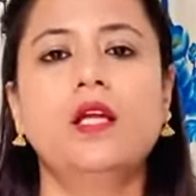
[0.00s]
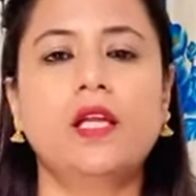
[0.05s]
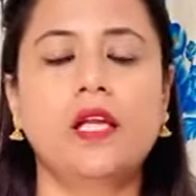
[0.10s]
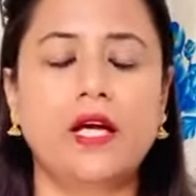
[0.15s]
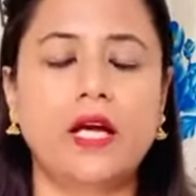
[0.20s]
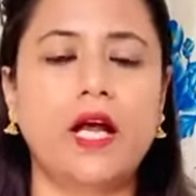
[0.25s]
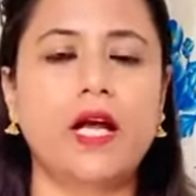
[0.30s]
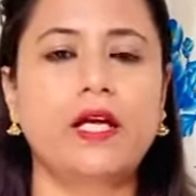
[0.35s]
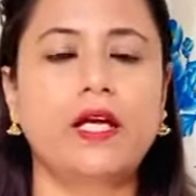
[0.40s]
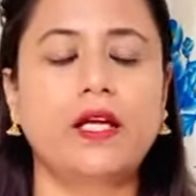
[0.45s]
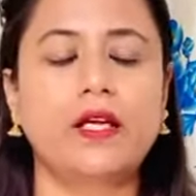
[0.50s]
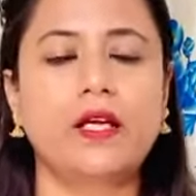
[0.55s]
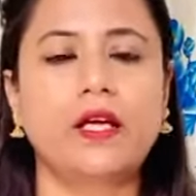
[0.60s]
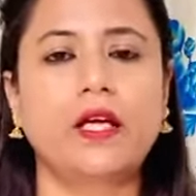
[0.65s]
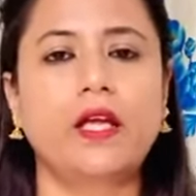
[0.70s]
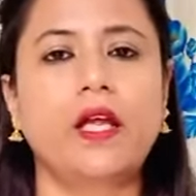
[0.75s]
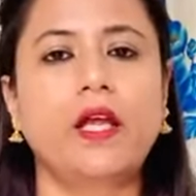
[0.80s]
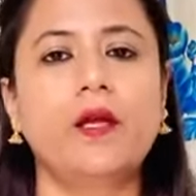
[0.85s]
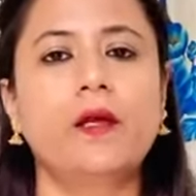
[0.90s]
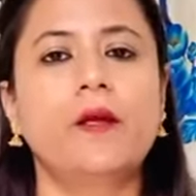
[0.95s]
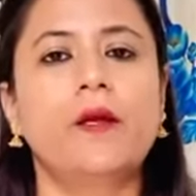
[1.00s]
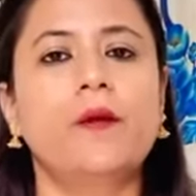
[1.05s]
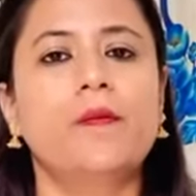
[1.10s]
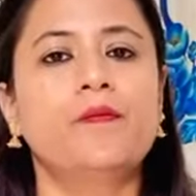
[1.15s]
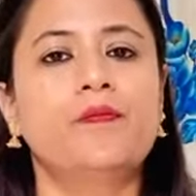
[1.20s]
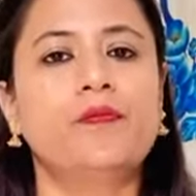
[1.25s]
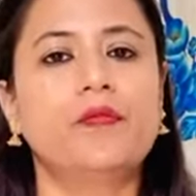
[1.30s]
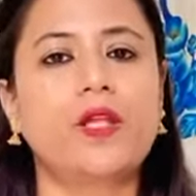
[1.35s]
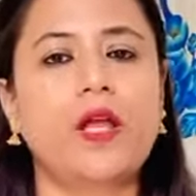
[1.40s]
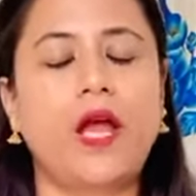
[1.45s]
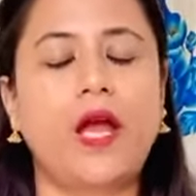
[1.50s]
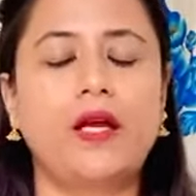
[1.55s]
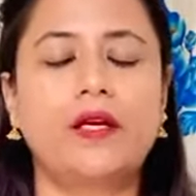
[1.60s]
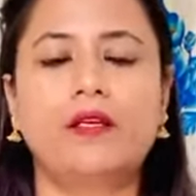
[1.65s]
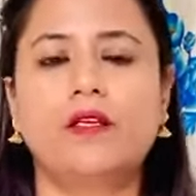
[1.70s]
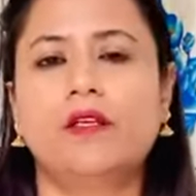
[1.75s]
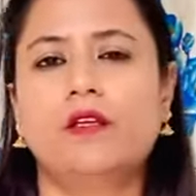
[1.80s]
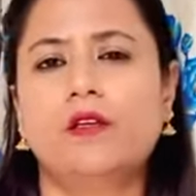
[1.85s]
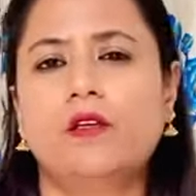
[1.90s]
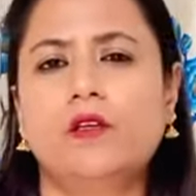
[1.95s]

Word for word: लगा के रखें एंड